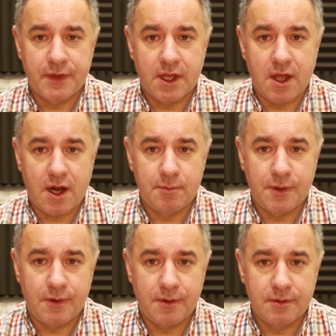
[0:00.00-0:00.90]
e,
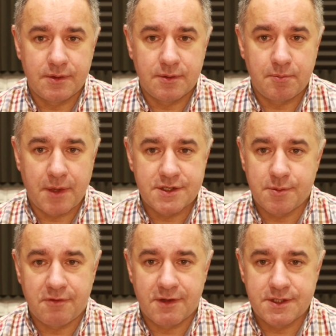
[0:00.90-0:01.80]
albo
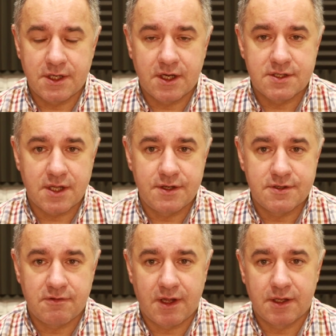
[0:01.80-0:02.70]
bardzo poważnie
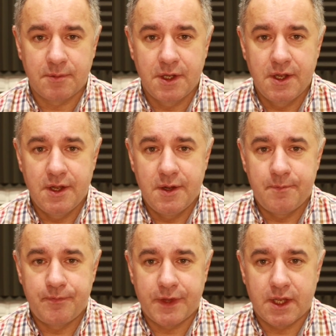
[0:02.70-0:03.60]
rekrystalizowanym.
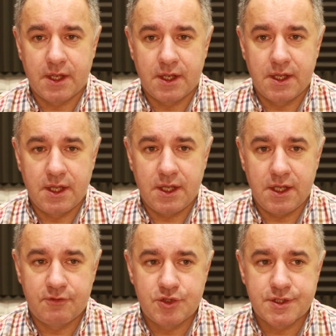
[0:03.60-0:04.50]

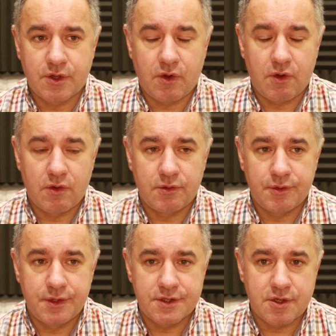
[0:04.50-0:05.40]
I, I wszystko
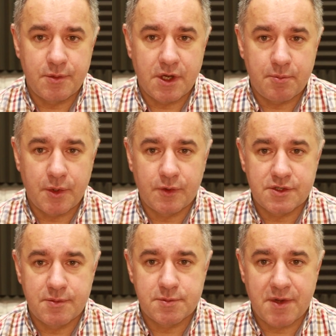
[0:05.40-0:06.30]
jest robione po
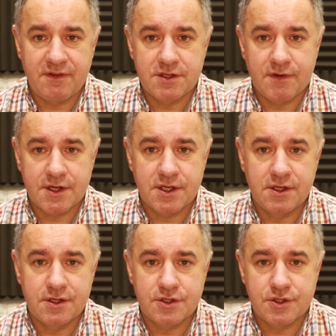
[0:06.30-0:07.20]
to, żeby sprawiać
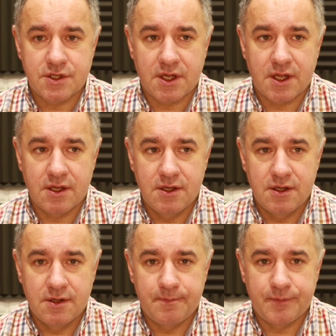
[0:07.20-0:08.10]
wrażenie, że
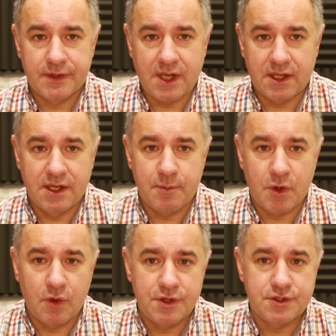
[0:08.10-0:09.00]
taki
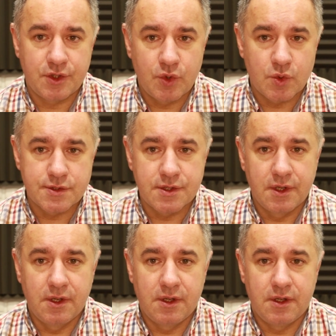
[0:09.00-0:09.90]
gemologiczny gruz,
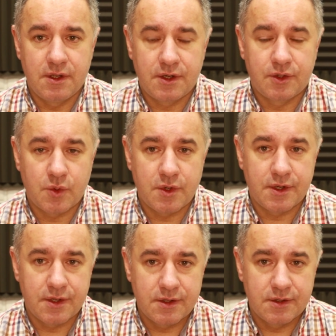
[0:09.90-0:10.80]

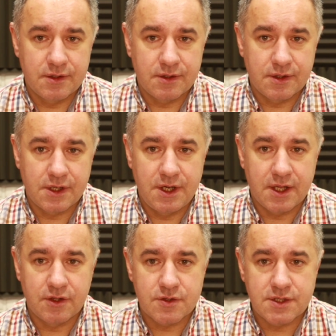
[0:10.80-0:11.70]
który
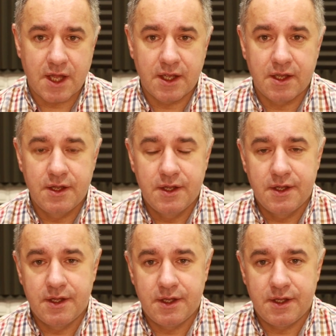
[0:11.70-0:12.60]
klient dostaje,
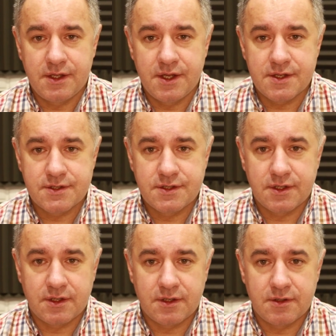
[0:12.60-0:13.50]

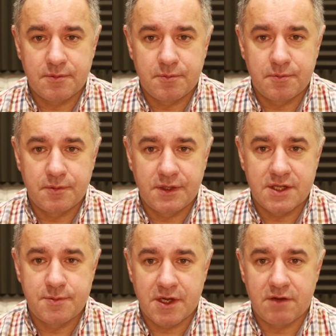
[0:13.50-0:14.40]
jest
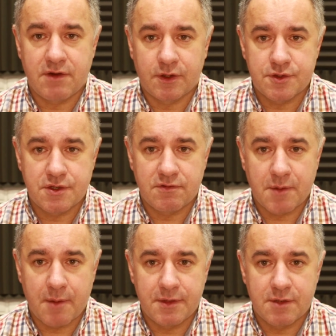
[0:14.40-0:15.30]
niezmiernie
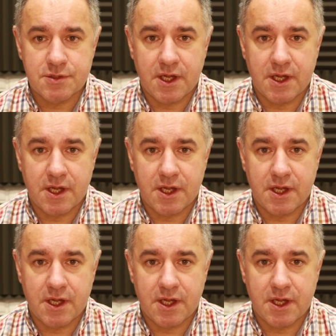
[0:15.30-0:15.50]
wartościowym kamieniem